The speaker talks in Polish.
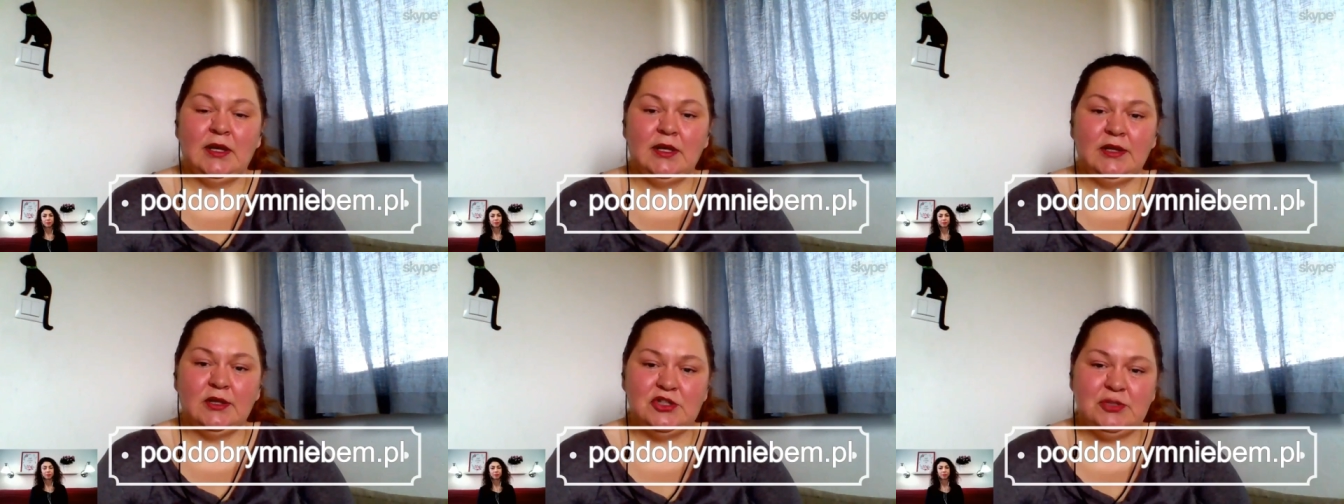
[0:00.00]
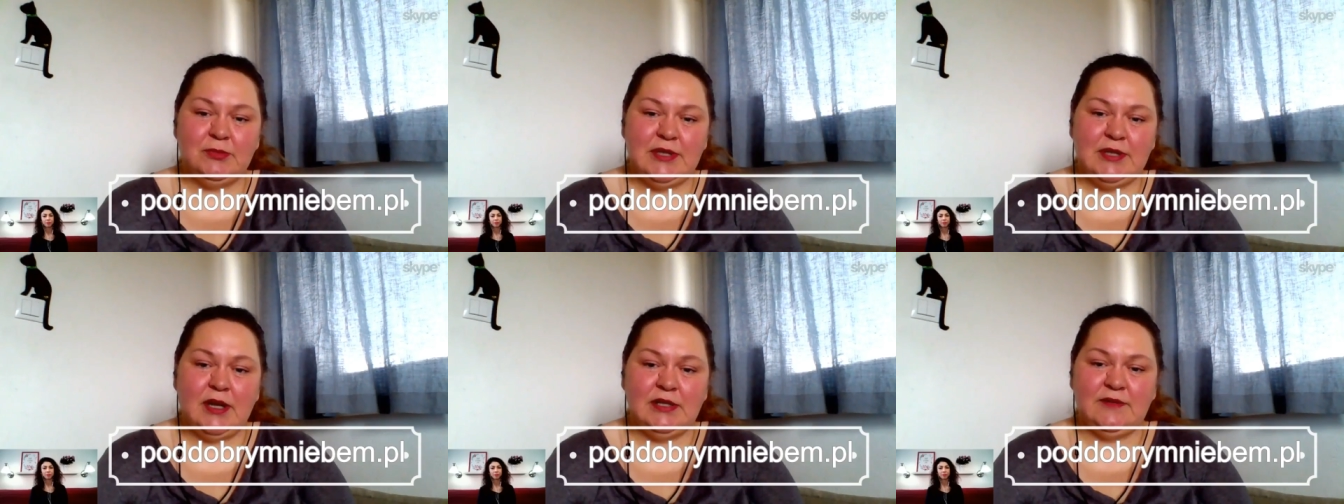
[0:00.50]
Dlatego, żeby
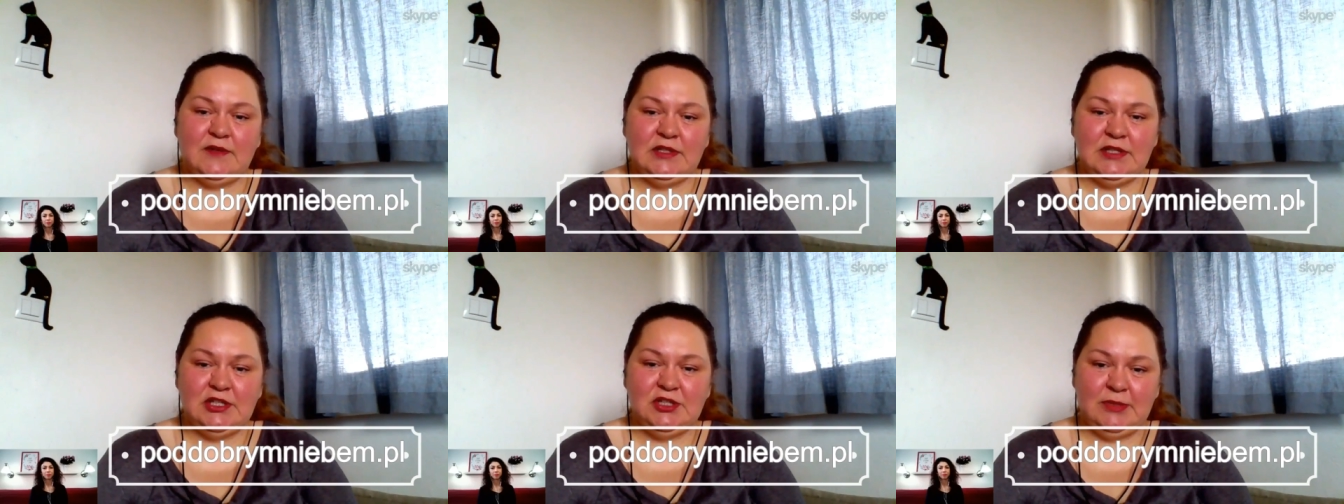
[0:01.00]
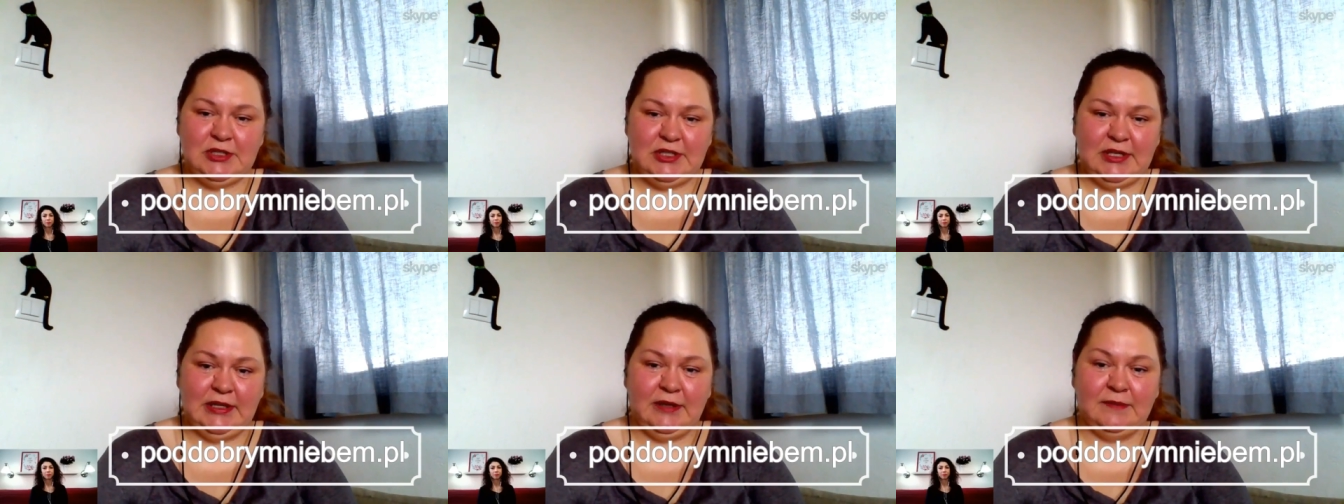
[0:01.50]
zrealizować nasze
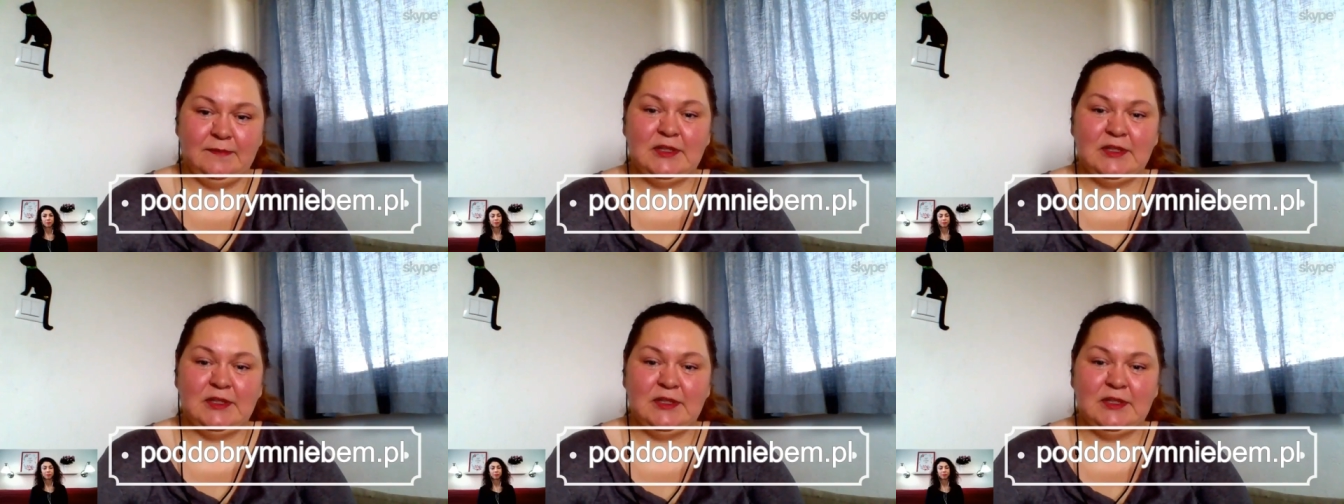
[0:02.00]
marzenie.